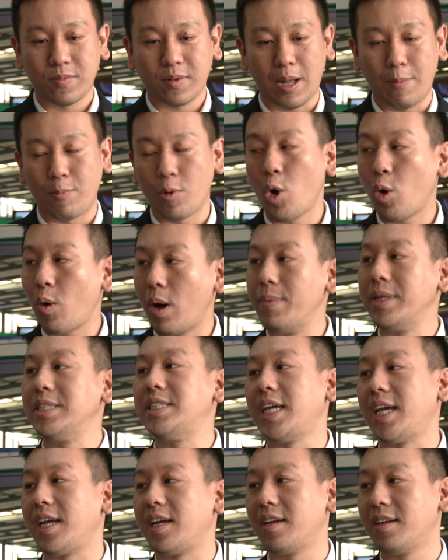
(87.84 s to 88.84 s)
กับโลกความเป็น
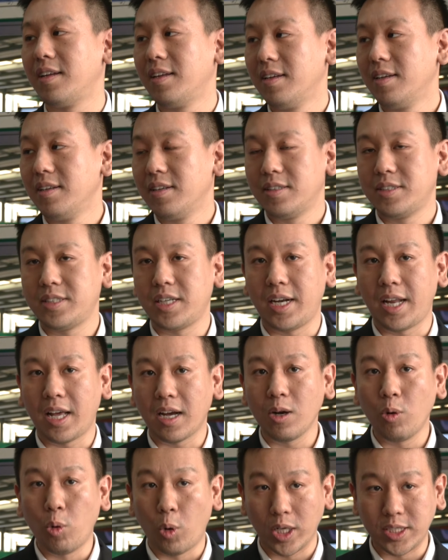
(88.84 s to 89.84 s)
จริง ซึ่งอันนี้
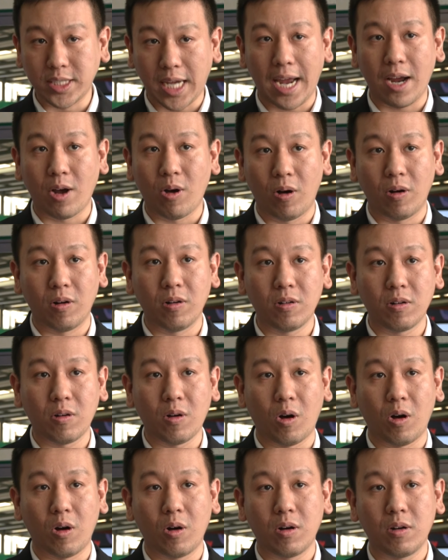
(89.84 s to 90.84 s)
คือหัวใจของข
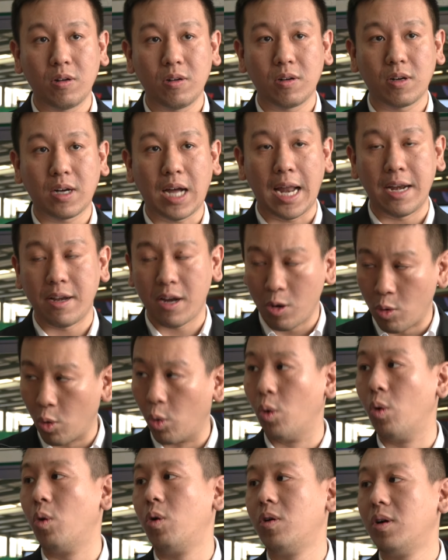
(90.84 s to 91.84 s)
องการเรียน
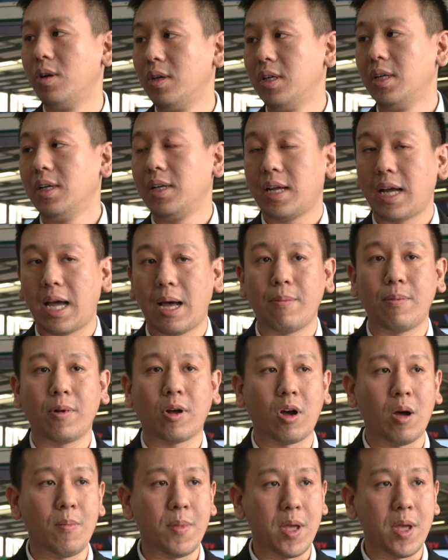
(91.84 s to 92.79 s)
รู้ครับแล้วก็